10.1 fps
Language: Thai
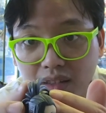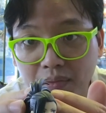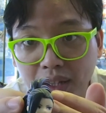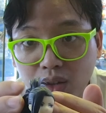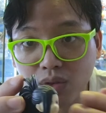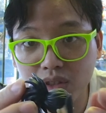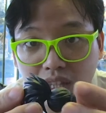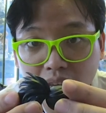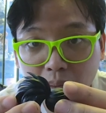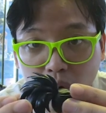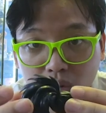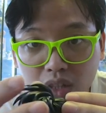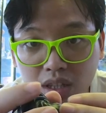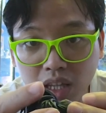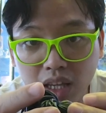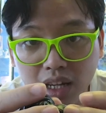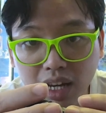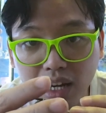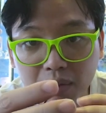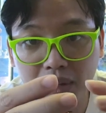เป็นลงสีปกตินะ
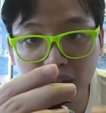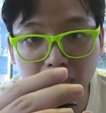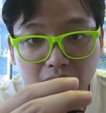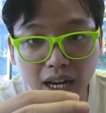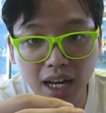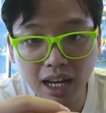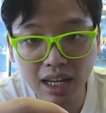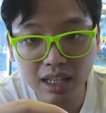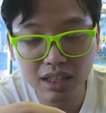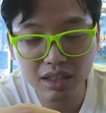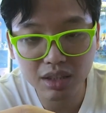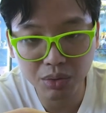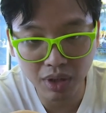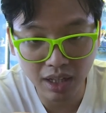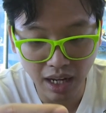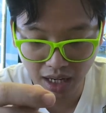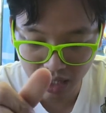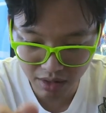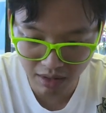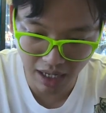ฮะ ไม่ได้มีไฮไลท์ ส่วนไหน
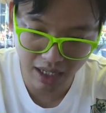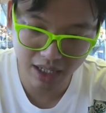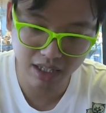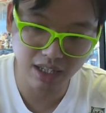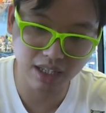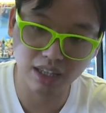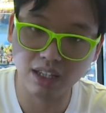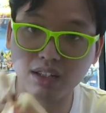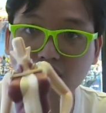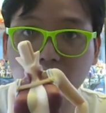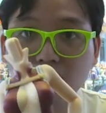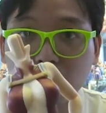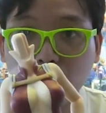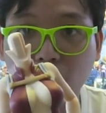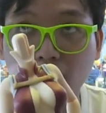เท่าไหร่อันนี้คือคือตัว